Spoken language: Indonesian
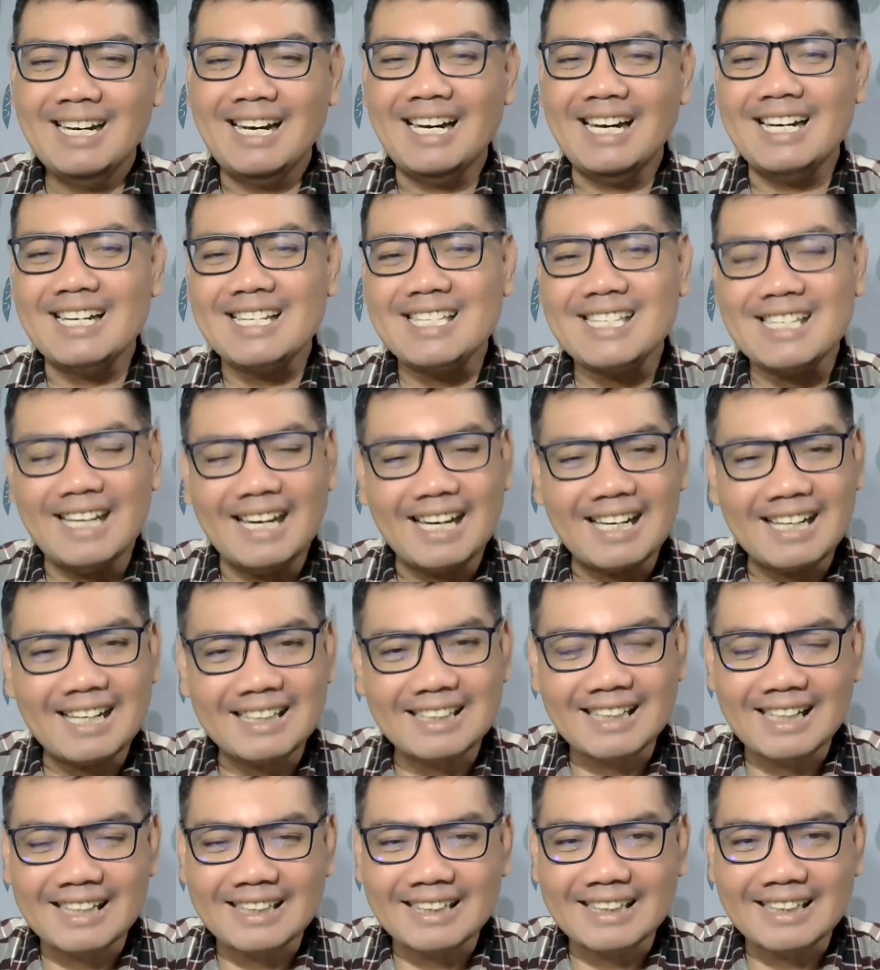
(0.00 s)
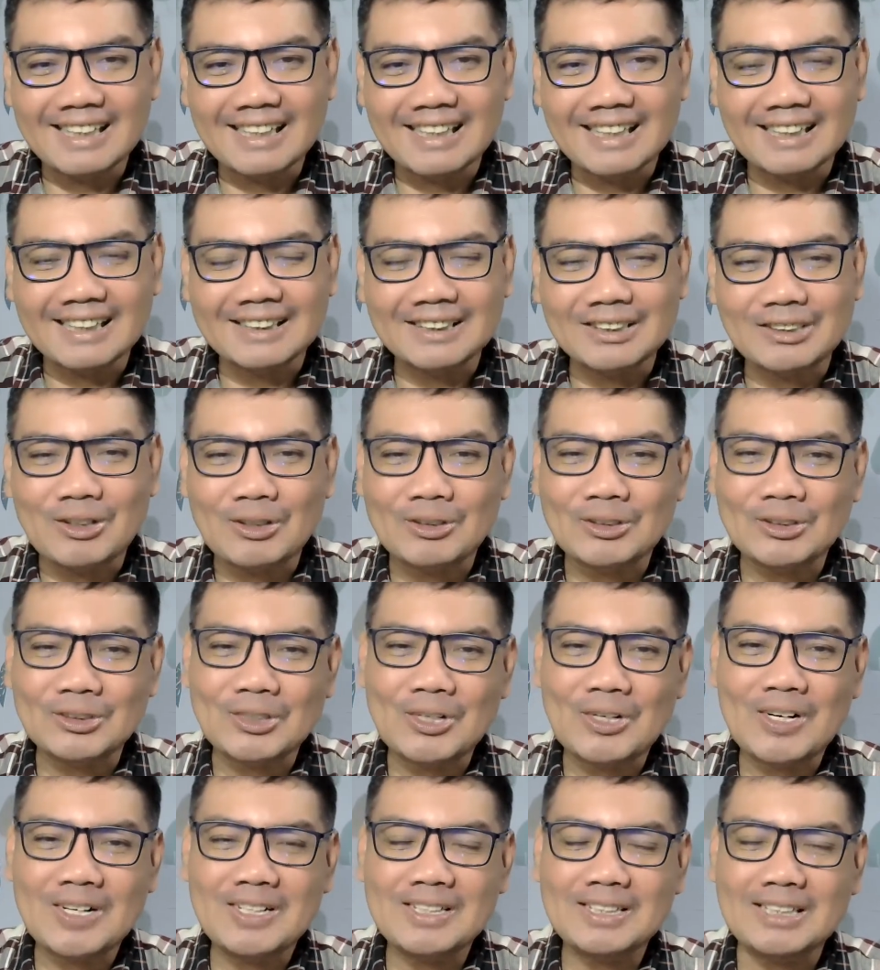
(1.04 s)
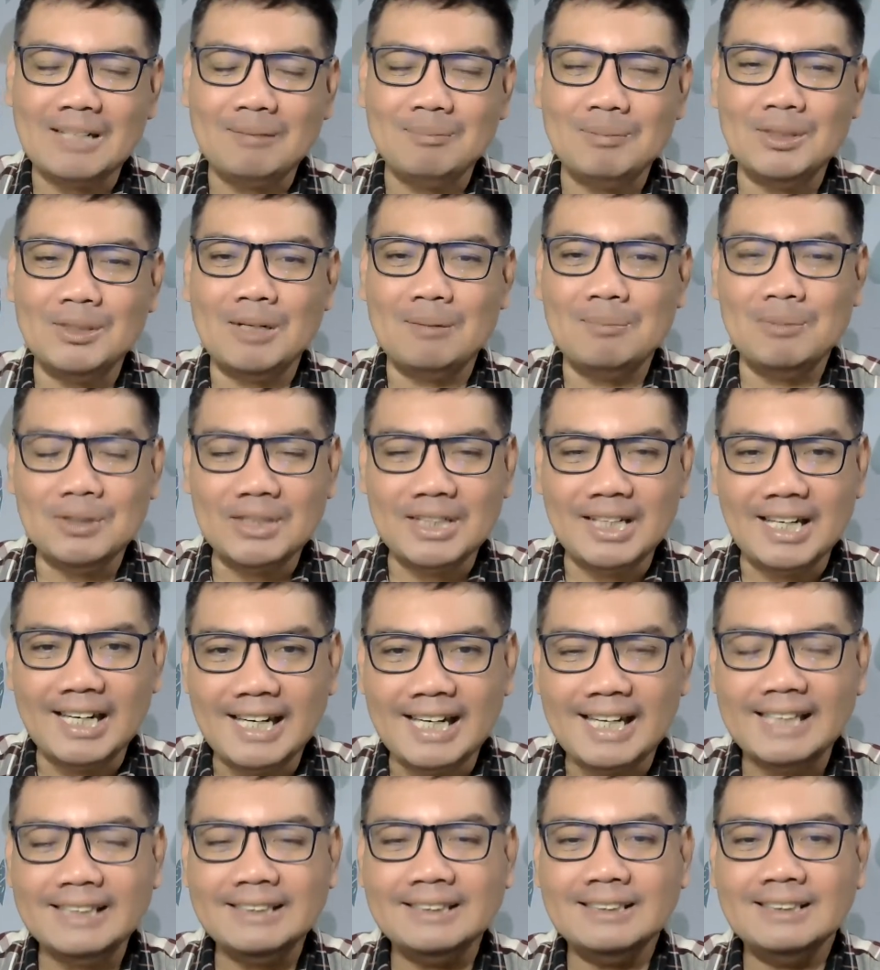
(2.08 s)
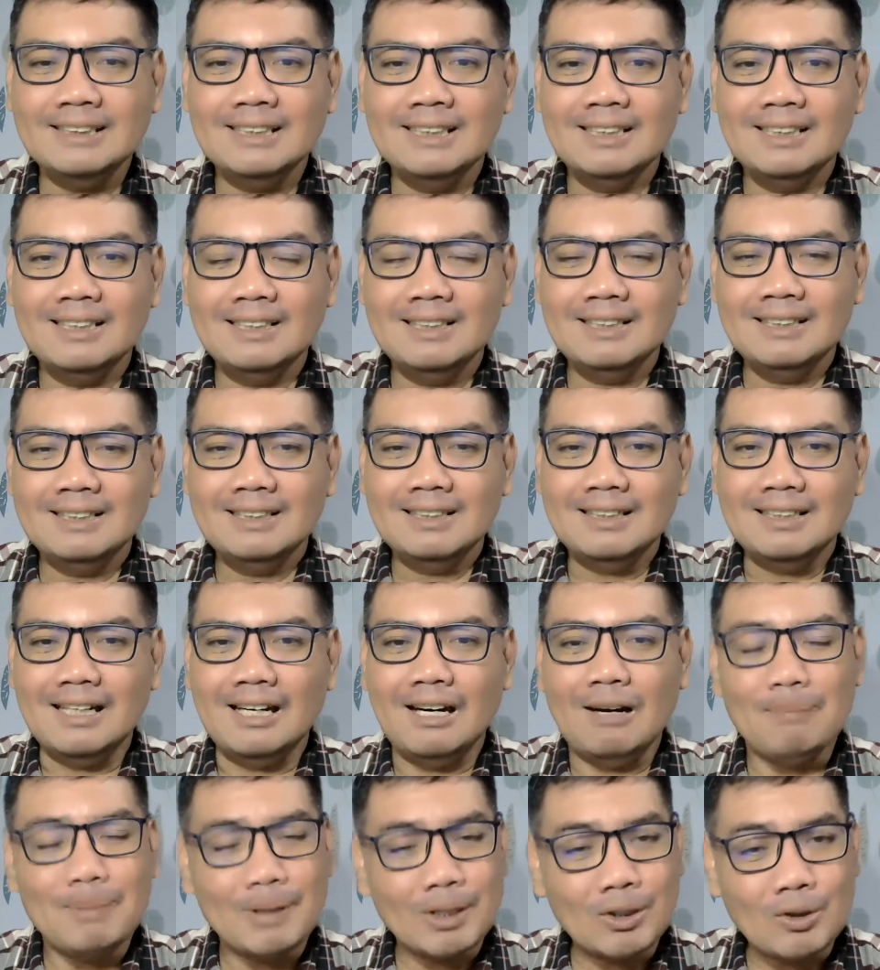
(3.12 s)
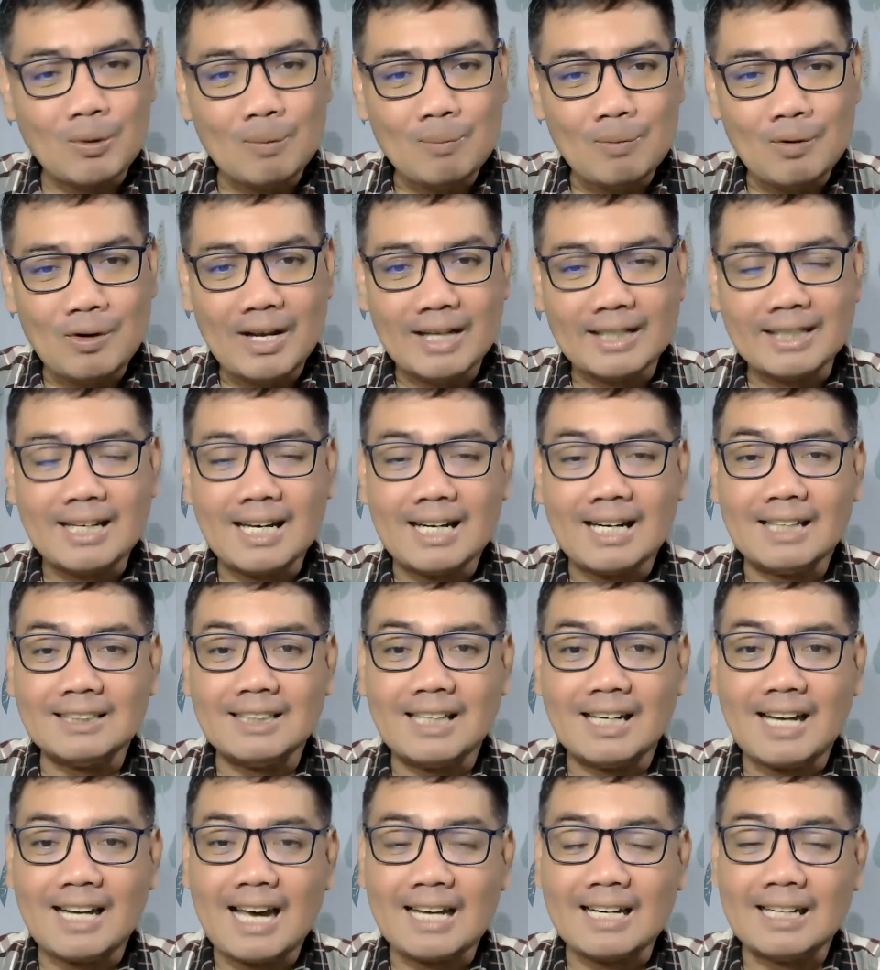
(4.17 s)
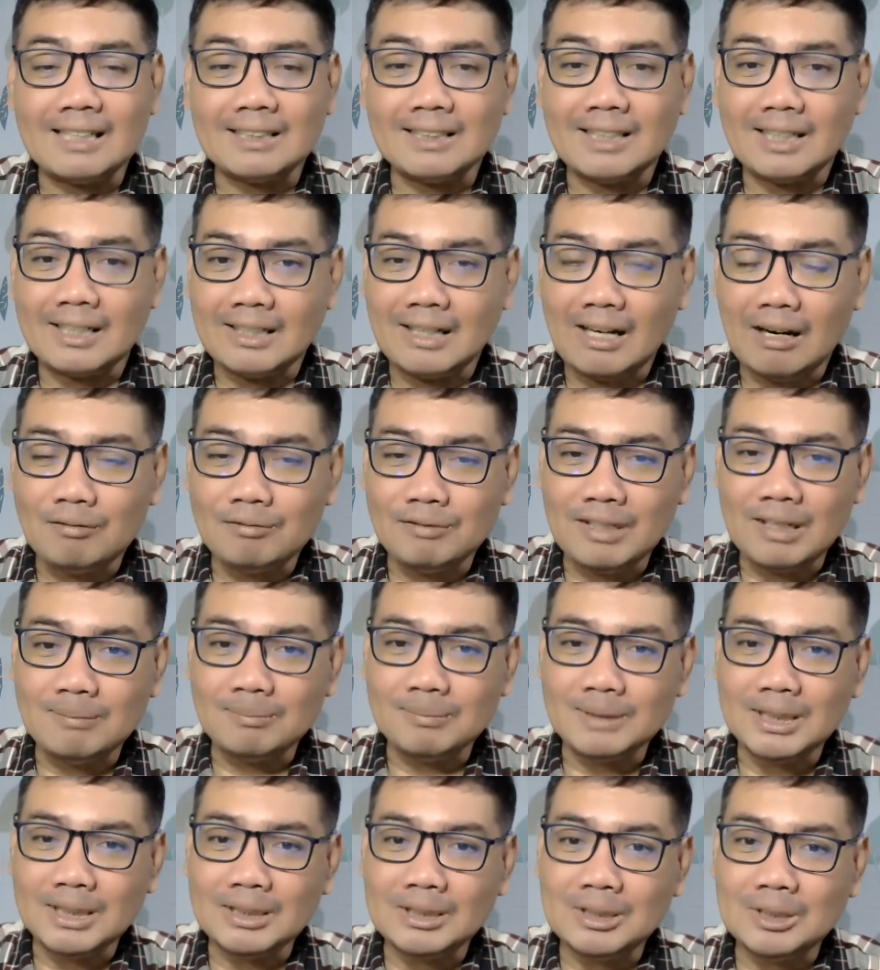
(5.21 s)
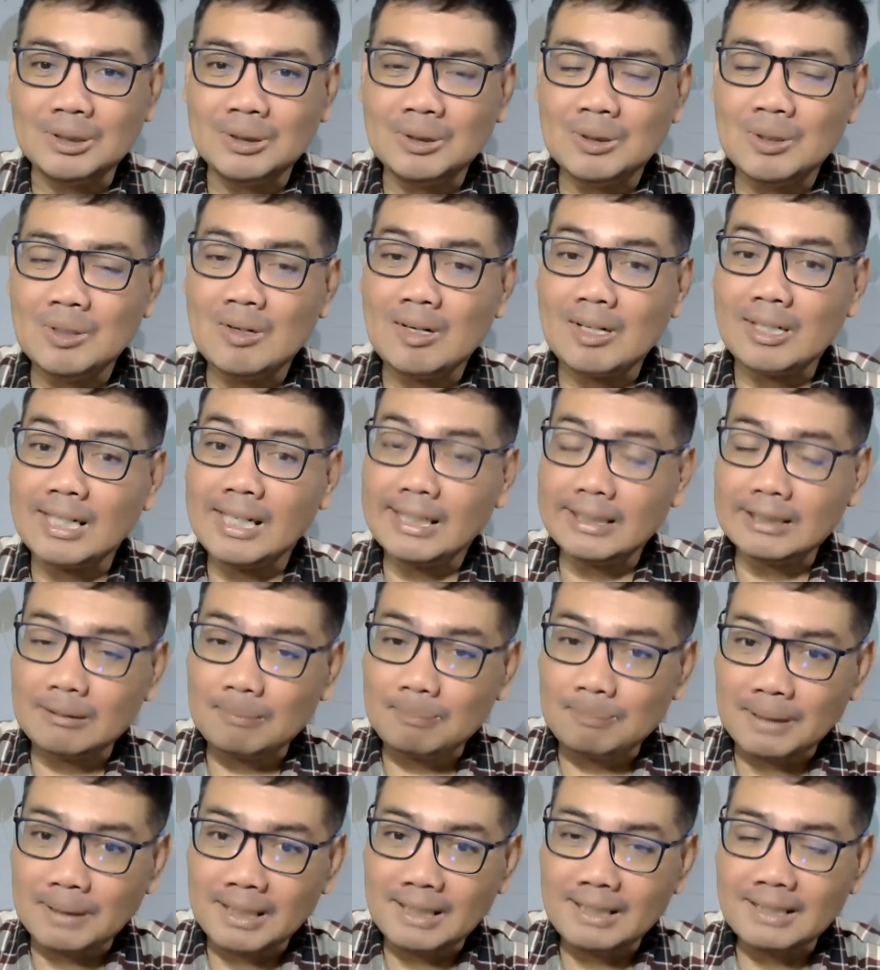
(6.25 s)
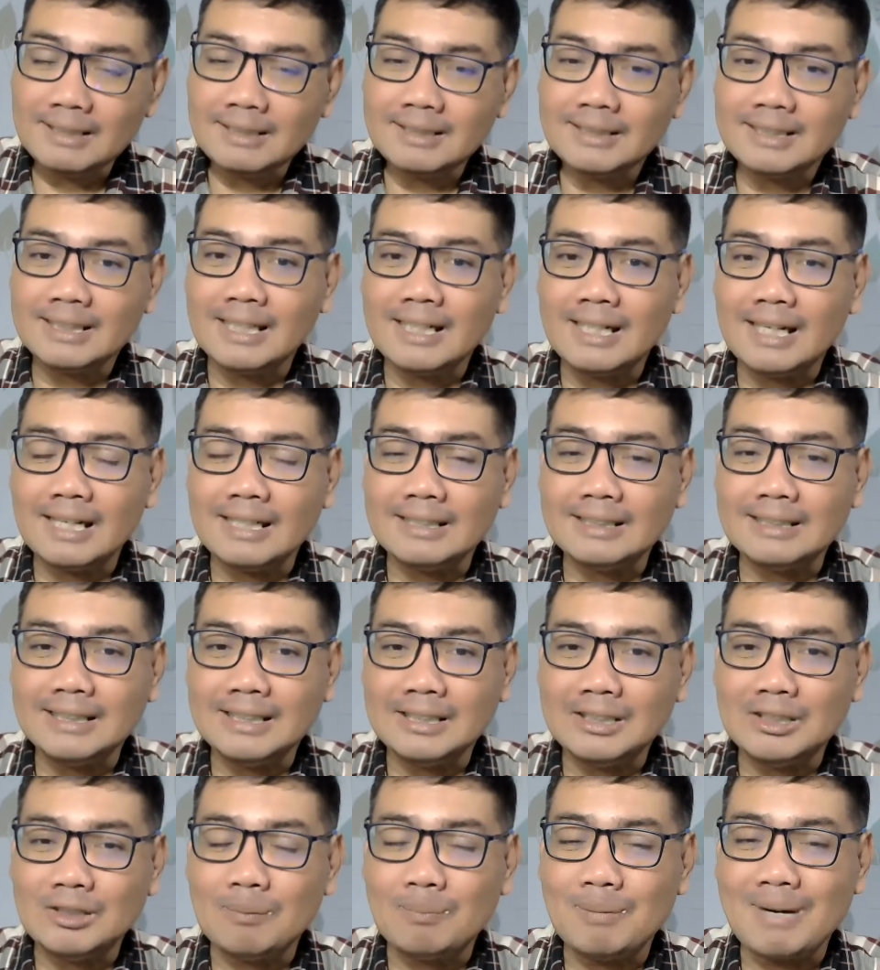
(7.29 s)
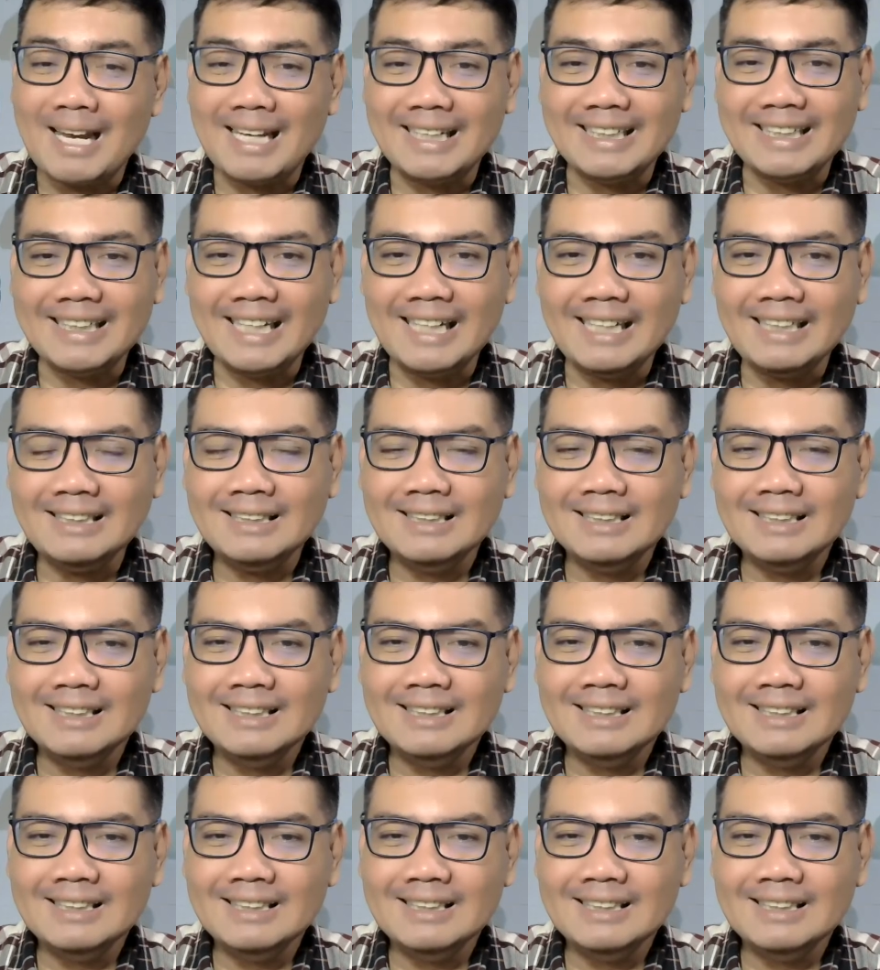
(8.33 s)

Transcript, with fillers: Eh, silahkan kalian tonton dan mudah-mudahan Eh, pergumulan karakter-karakter dalam film itu relatable dengan hidup kalian